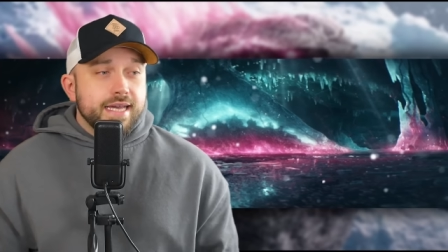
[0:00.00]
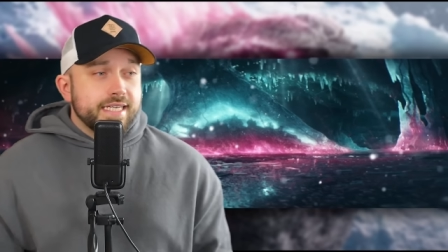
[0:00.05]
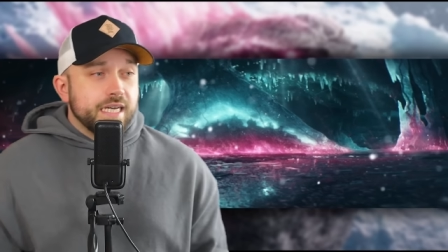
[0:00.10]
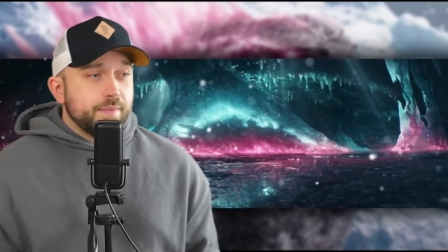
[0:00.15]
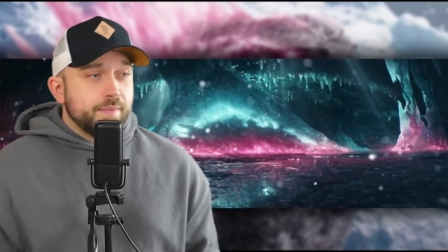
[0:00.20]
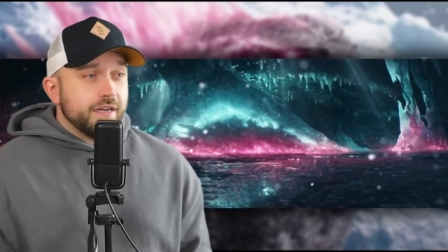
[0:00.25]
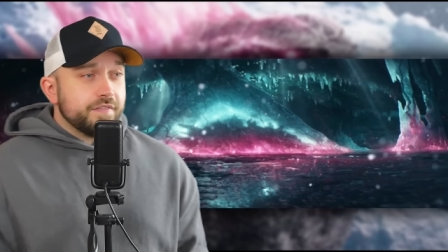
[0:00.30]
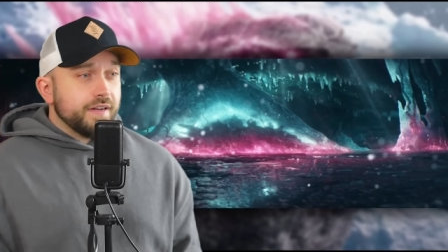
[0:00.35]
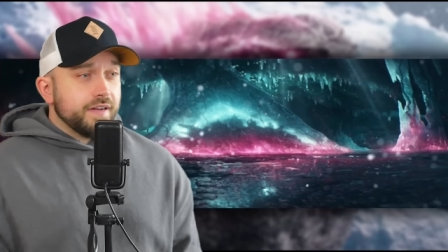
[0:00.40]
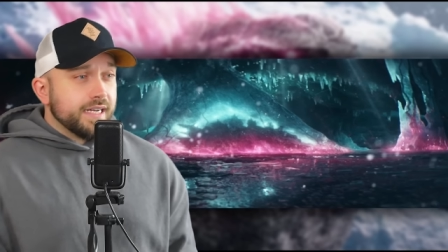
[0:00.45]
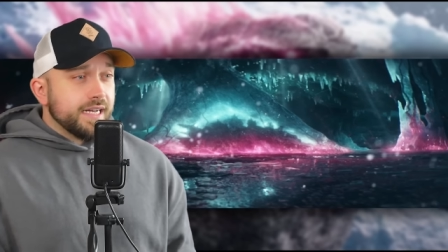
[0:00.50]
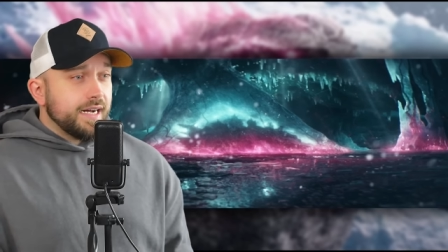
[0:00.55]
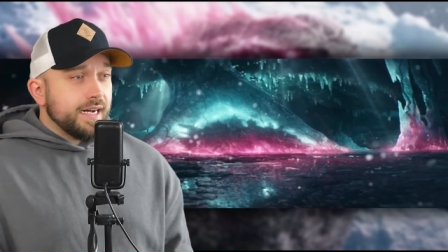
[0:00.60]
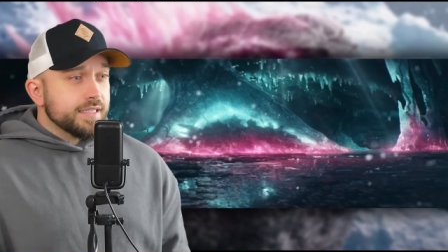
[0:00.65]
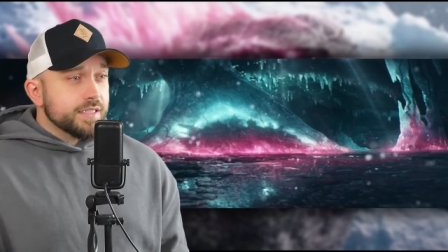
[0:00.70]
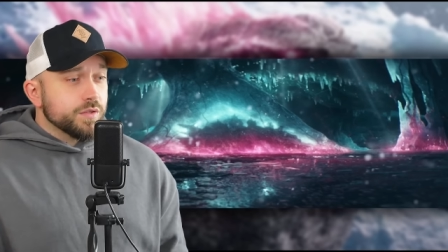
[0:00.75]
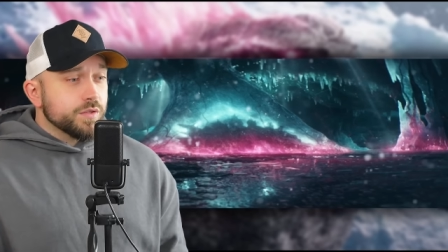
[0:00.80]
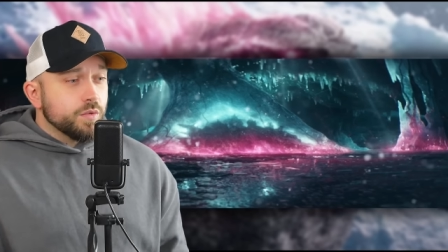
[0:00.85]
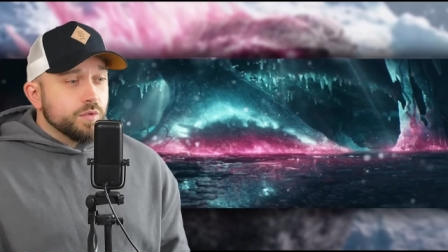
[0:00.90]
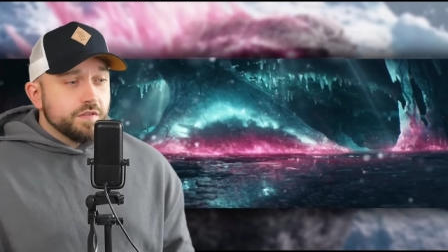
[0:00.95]
ich habe einfach
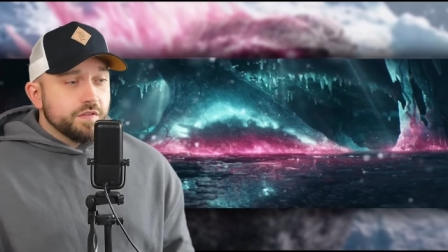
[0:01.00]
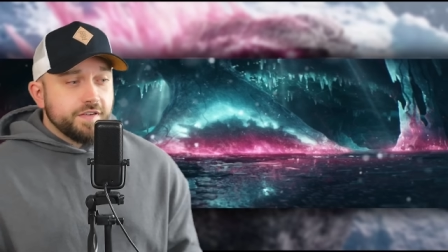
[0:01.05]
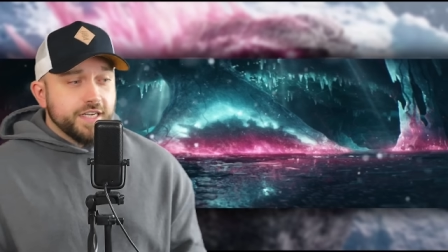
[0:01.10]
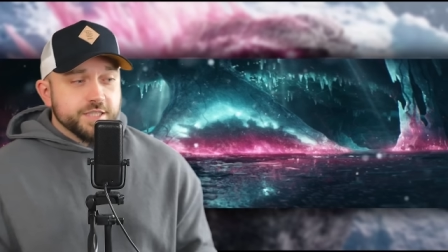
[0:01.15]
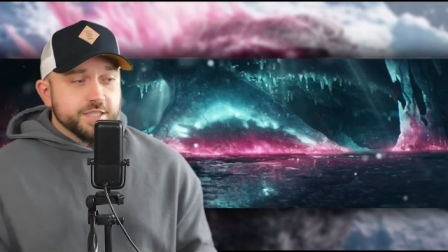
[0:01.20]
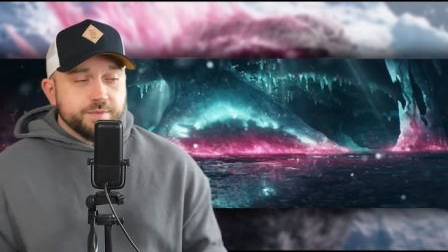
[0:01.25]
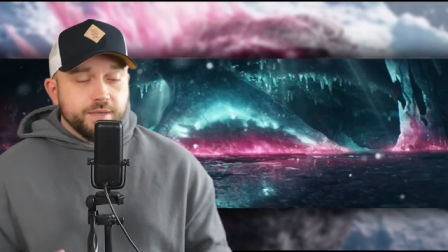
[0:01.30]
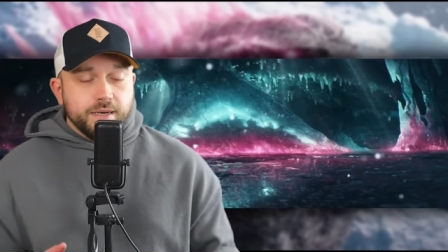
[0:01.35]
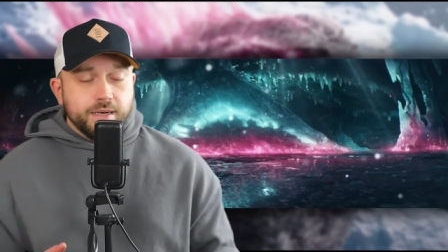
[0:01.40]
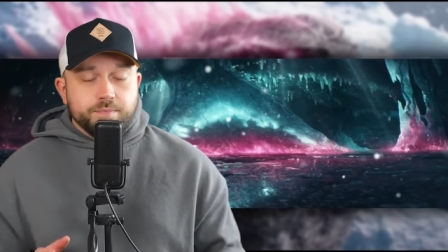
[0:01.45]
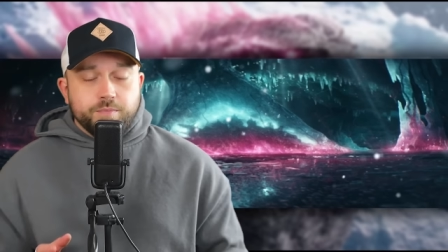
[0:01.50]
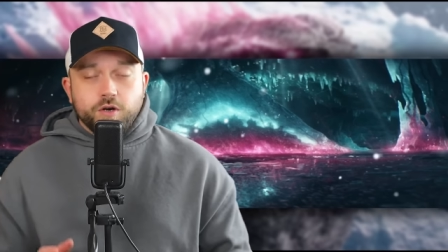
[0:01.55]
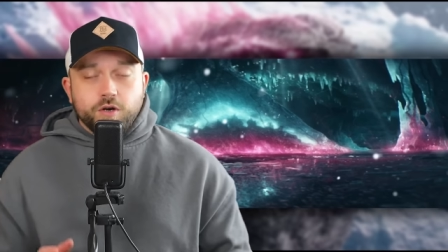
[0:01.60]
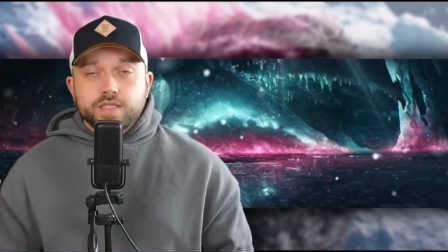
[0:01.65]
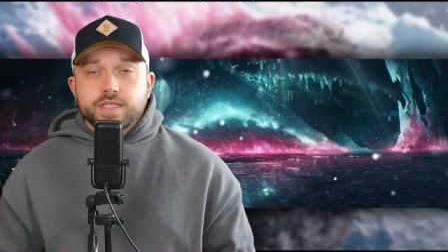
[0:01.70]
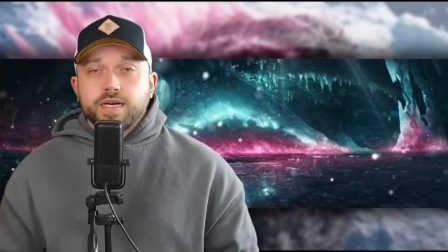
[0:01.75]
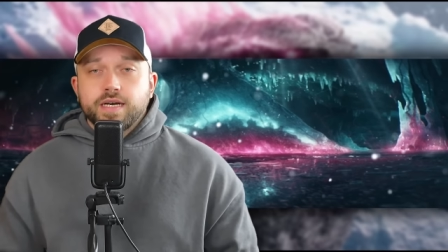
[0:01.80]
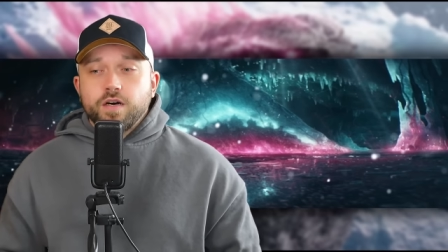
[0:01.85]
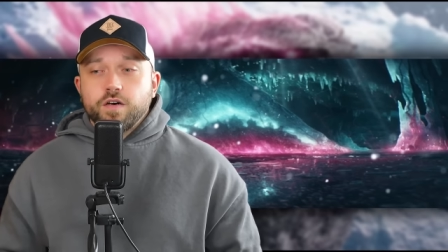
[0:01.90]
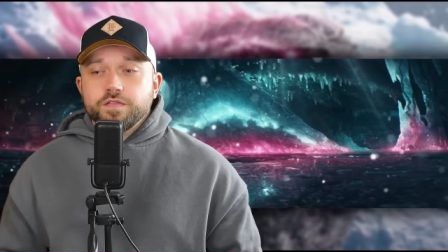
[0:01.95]
gerade so unfassbar
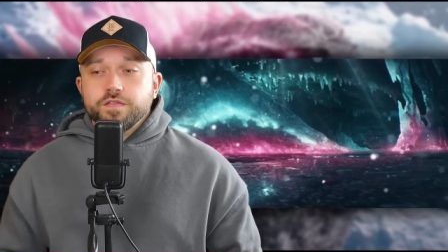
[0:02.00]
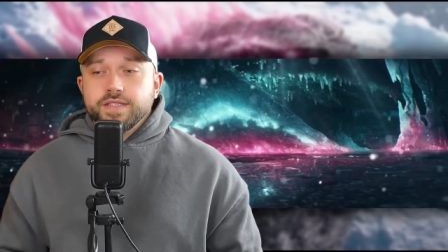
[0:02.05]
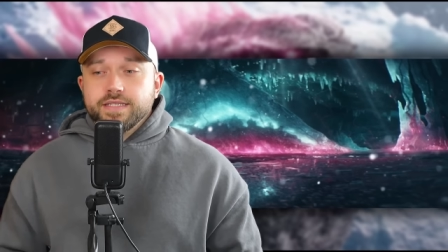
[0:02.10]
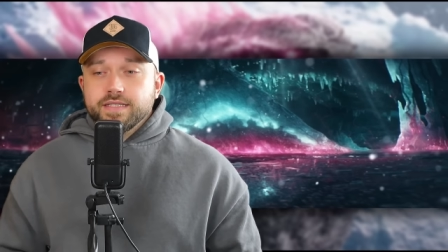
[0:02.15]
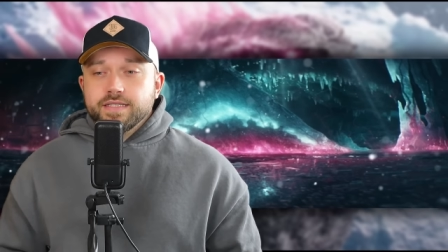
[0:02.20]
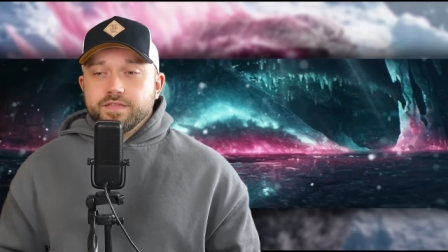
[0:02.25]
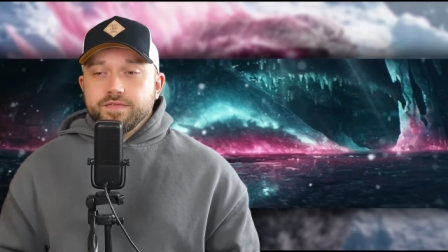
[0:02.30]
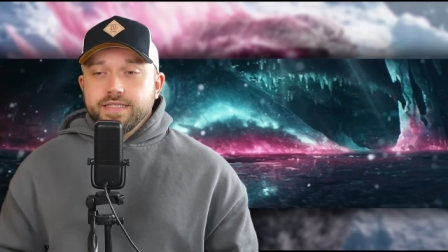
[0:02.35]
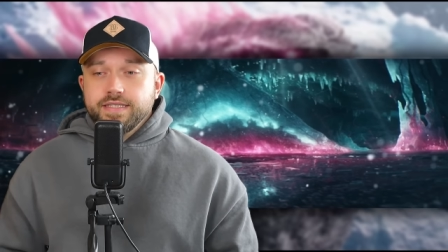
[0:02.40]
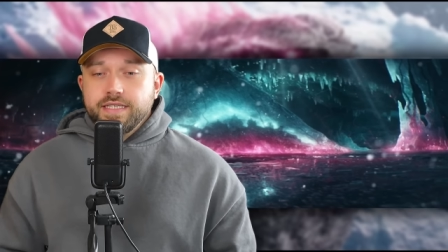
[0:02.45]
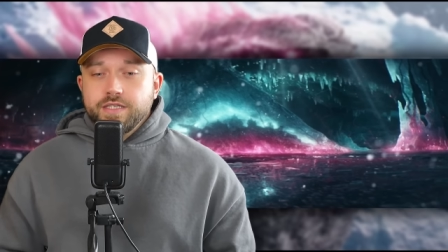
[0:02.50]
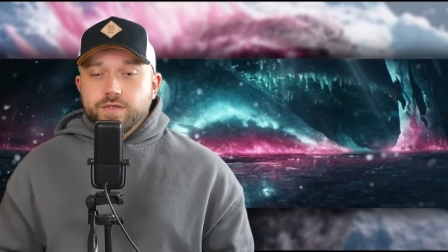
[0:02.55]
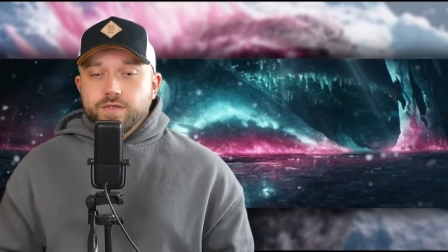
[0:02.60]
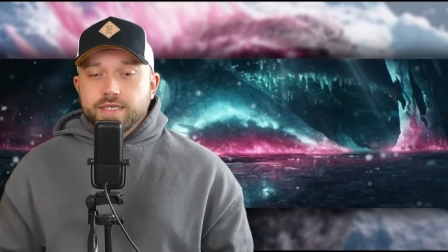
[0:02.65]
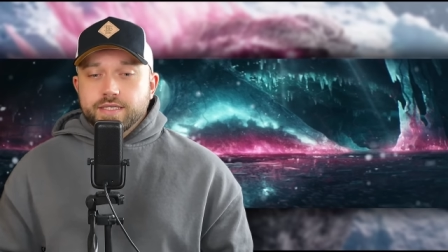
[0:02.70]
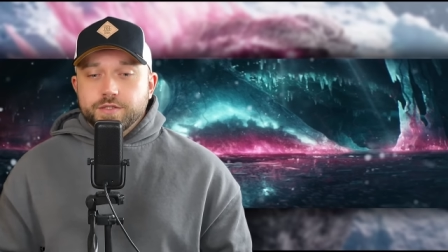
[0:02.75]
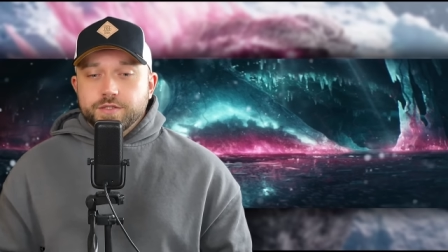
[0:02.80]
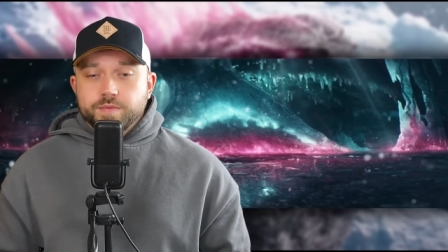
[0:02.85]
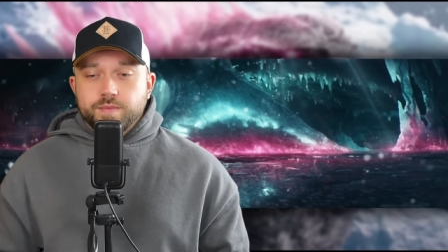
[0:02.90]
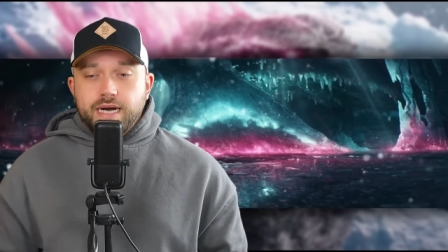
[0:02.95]
Bock drauf, dieses Video
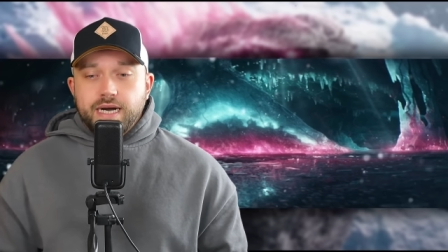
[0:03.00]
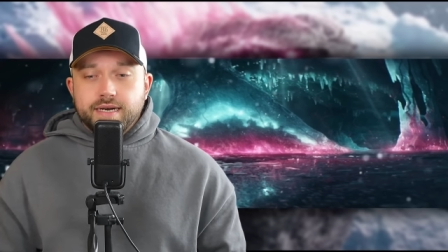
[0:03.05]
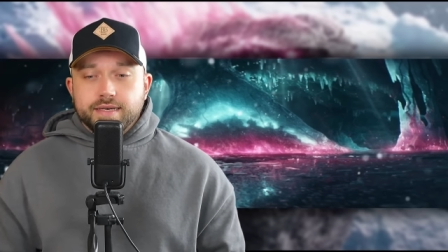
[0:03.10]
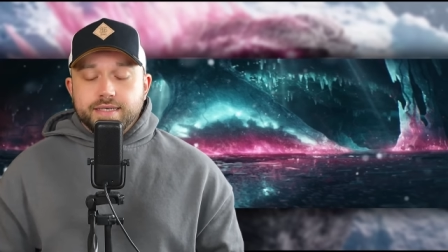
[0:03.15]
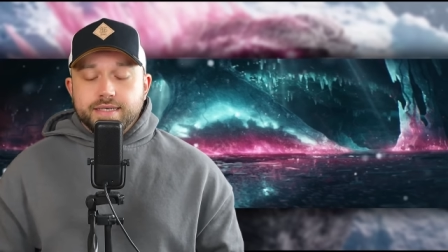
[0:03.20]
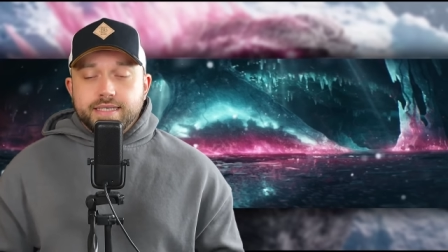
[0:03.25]
hier zu machen.